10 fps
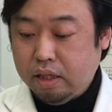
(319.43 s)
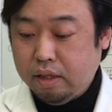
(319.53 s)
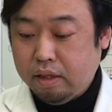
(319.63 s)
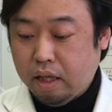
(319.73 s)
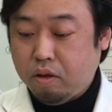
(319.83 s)

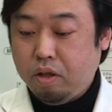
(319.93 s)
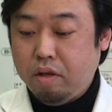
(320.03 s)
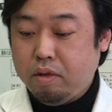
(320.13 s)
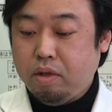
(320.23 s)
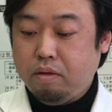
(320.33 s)
ただこれ
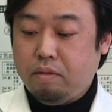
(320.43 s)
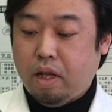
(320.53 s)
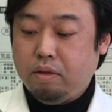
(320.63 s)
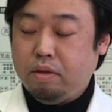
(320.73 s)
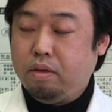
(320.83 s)
もあ
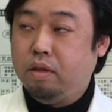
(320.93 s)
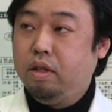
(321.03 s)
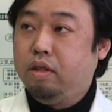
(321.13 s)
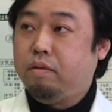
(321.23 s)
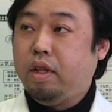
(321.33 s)
の、
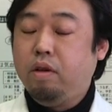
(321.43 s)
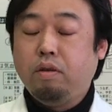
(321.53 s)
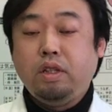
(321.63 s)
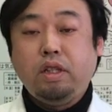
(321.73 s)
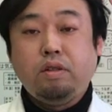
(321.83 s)
まあ、日
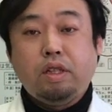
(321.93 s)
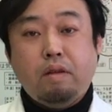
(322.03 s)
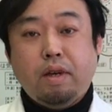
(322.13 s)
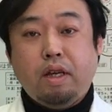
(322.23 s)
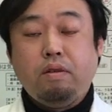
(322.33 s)
本人同士で
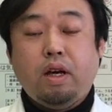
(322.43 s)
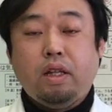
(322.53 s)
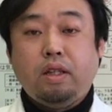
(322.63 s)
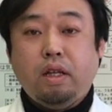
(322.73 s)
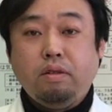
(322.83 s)
今広がっ
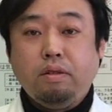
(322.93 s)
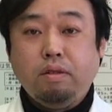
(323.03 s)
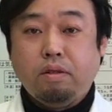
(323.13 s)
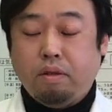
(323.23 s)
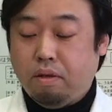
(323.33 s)
てい
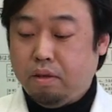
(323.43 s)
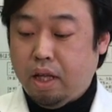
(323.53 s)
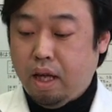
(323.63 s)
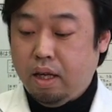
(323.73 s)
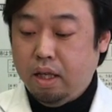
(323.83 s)
るところ
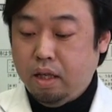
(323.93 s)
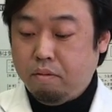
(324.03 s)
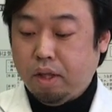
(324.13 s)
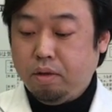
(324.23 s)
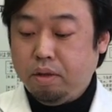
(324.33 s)
で、
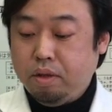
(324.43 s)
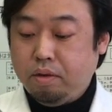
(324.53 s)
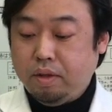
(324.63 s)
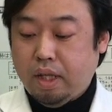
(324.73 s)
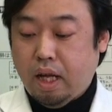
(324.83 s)
まあ、どういう
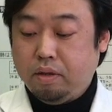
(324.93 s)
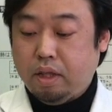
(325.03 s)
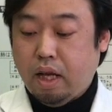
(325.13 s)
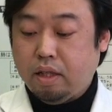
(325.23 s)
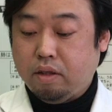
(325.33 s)
ふうな
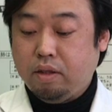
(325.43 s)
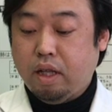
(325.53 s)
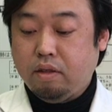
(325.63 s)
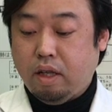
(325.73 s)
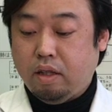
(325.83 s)
対策に
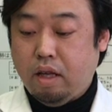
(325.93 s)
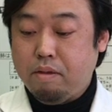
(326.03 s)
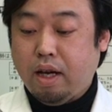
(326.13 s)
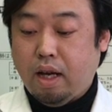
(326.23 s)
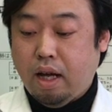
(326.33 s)
なるかって
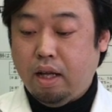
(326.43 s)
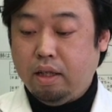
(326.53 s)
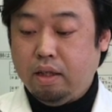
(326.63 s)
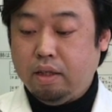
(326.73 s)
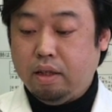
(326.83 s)
今から
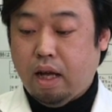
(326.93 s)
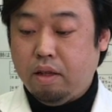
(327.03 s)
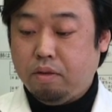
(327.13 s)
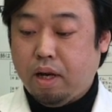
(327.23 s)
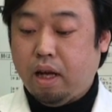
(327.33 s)
あ
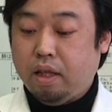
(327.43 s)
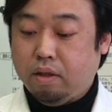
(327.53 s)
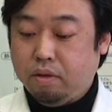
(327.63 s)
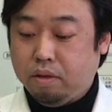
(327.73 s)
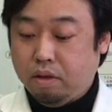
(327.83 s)
の分かって
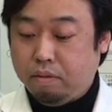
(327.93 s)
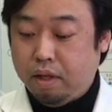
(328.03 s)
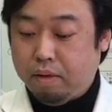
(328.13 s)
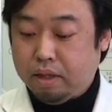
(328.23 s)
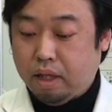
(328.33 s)
くると思い
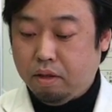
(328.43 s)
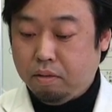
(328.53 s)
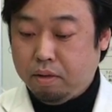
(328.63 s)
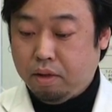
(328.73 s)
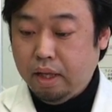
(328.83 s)
ますけど
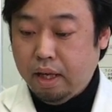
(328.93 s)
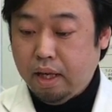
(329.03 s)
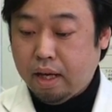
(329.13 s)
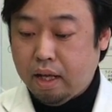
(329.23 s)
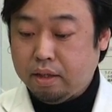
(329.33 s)
も、
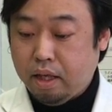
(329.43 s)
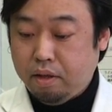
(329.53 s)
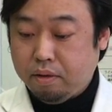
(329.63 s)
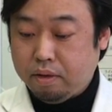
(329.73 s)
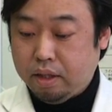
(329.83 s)
えー、感染
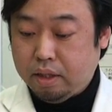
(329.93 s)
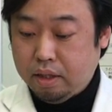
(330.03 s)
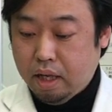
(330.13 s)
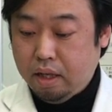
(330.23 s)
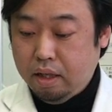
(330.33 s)
力です
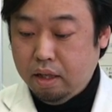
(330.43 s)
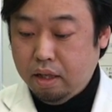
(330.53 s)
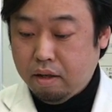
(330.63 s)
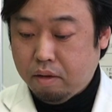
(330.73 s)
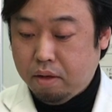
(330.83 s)
ね
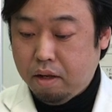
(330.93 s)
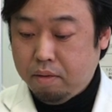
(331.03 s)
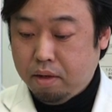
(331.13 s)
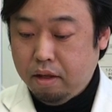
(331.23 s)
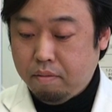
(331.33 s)
これ
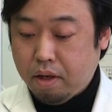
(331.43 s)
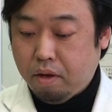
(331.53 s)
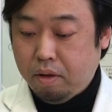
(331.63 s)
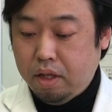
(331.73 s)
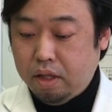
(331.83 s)
も、ま
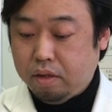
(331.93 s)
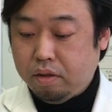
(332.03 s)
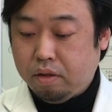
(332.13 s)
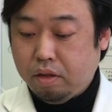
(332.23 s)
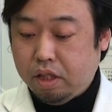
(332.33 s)
距離にす
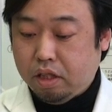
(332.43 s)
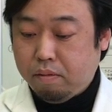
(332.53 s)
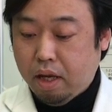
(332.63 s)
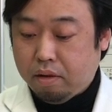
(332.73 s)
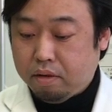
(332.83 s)
ると
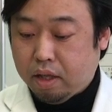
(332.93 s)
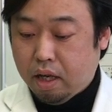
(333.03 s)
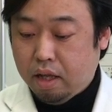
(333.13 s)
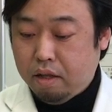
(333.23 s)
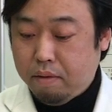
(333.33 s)
1ルか
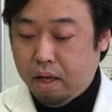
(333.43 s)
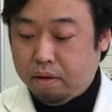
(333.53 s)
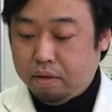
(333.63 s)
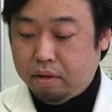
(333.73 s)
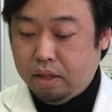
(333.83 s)
ら
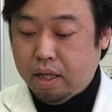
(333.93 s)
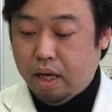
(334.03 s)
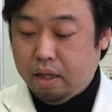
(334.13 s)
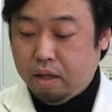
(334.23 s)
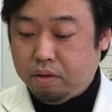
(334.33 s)
2ル以
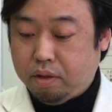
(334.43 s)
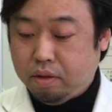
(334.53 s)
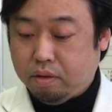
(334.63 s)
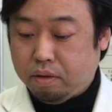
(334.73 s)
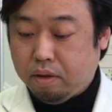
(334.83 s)
内で移
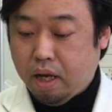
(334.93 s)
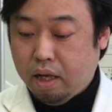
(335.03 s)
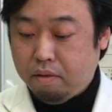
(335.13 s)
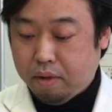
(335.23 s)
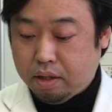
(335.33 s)
ることがあ
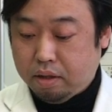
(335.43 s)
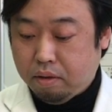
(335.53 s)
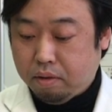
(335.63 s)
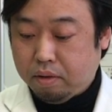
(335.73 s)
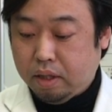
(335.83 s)
りますって
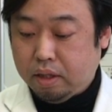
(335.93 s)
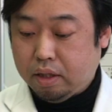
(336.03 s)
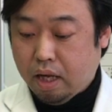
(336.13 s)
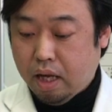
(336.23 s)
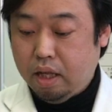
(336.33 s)
ことで
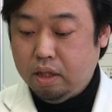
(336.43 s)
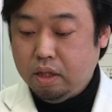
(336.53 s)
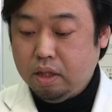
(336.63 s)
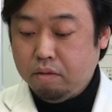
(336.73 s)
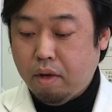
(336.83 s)
すが、
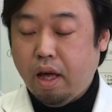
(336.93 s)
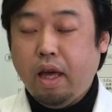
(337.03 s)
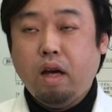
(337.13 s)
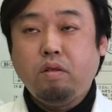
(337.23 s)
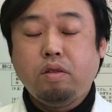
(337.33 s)
まあ、
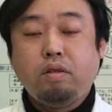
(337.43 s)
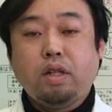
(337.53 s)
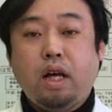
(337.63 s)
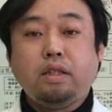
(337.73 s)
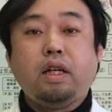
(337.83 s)
エアロゾル
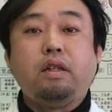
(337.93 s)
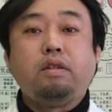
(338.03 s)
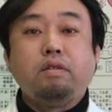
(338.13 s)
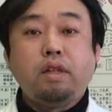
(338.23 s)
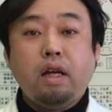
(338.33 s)
感染
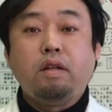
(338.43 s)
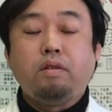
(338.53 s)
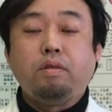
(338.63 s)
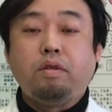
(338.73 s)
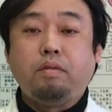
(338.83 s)
というね
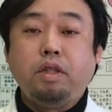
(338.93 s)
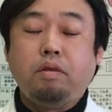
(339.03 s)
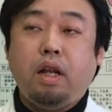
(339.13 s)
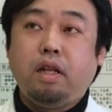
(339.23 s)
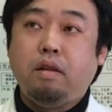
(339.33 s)
ことも言
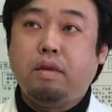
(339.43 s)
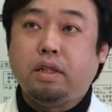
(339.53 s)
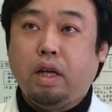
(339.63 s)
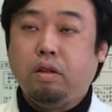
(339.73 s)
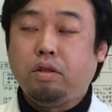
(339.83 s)
われてま
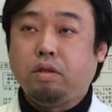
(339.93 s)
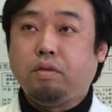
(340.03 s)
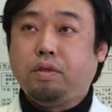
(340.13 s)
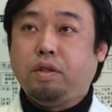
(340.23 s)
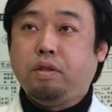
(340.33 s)
すけどちょっと
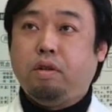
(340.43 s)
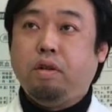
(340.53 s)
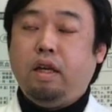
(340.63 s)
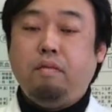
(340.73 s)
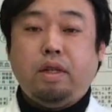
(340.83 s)
普通の
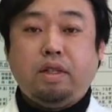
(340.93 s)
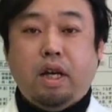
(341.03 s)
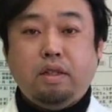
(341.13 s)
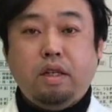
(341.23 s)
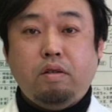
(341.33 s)
飛沫
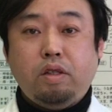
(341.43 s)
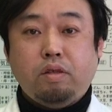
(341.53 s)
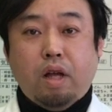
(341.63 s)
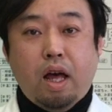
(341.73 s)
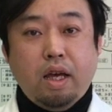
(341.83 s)
感染より
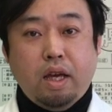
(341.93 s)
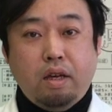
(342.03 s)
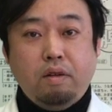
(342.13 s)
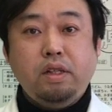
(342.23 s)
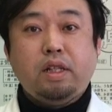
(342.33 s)
ちょっと範囲が
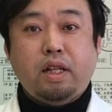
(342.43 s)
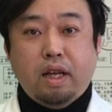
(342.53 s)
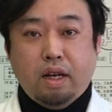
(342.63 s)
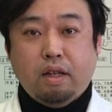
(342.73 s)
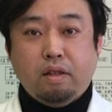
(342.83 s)
広いんじゃな
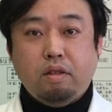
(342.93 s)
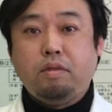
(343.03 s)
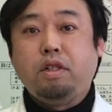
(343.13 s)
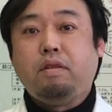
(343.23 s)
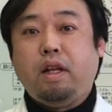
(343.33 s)
いかと
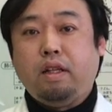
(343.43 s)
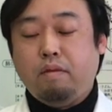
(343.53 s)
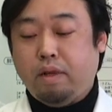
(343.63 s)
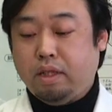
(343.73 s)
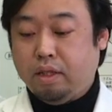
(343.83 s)
も言われて
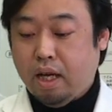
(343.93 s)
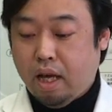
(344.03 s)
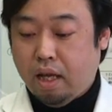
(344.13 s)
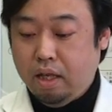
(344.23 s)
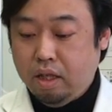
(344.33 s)
ます
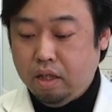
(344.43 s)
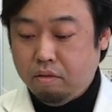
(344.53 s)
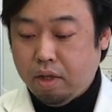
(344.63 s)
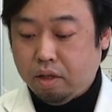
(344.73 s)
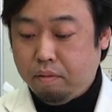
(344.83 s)
が
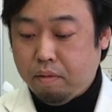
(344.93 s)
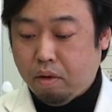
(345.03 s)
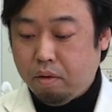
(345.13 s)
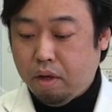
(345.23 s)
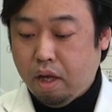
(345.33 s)
まだ、まあ、
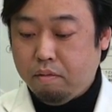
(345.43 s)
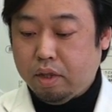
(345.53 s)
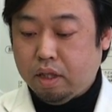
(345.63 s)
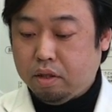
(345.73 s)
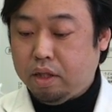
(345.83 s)
この辺も
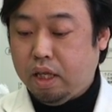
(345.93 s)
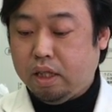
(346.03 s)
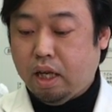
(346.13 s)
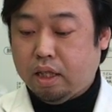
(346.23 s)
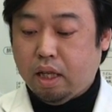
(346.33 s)
ですすれ
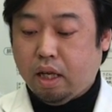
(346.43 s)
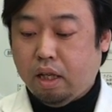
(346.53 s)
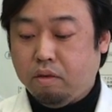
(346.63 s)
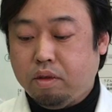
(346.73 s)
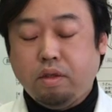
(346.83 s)
違っただけ
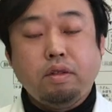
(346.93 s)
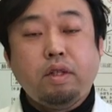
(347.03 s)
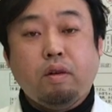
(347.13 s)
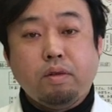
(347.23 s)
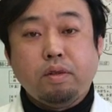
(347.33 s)
で移るよう
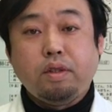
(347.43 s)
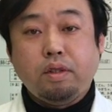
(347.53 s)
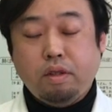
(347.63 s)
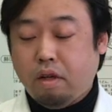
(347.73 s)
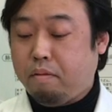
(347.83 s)
なことっ
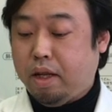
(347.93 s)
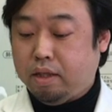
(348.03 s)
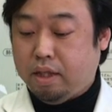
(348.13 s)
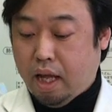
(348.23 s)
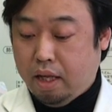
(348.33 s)
ていうのがま
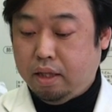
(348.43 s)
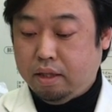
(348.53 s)
ずない。